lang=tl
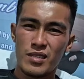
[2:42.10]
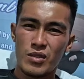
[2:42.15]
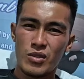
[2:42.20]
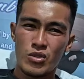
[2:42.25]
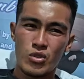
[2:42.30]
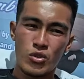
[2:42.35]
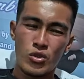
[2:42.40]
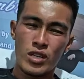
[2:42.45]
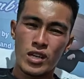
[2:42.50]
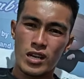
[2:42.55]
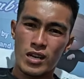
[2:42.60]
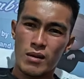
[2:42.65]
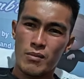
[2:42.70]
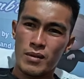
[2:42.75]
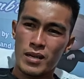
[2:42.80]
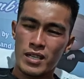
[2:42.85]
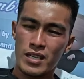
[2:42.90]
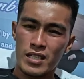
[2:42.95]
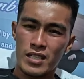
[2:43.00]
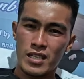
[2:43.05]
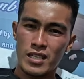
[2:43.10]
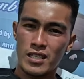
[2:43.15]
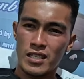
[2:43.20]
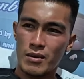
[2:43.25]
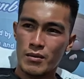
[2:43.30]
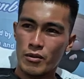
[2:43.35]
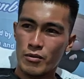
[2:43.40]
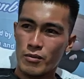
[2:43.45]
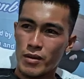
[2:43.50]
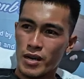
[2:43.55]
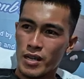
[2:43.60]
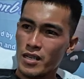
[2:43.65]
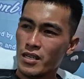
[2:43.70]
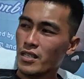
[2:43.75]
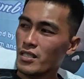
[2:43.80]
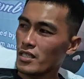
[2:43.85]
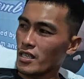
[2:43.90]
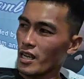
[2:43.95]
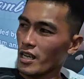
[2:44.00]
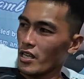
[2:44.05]
gusto niya mag-isa siya kumain
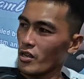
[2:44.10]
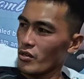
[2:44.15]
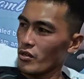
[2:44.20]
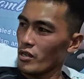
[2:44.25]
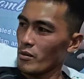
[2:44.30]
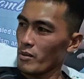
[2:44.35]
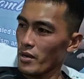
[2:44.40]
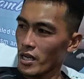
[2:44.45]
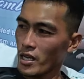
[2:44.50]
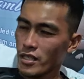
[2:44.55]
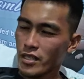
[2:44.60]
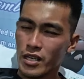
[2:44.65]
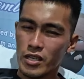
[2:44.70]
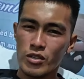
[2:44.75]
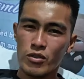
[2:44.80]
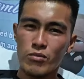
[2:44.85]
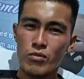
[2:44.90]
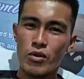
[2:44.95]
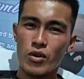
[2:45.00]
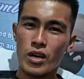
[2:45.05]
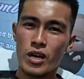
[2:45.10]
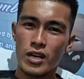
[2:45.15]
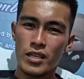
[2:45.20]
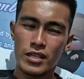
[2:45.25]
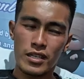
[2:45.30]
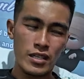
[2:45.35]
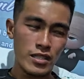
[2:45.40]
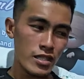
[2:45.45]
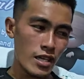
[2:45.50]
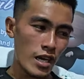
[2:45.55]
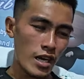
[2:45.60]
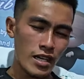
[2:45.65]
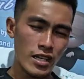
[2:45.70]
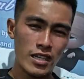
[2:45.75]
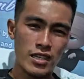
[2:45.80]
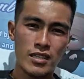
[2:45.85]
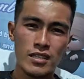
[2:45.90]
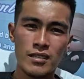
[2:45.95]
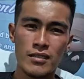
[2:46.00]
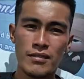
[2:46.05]
kasi ayaw niya ipakita yung mukha niya sa
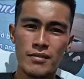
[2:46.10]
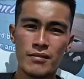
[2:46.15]
akin.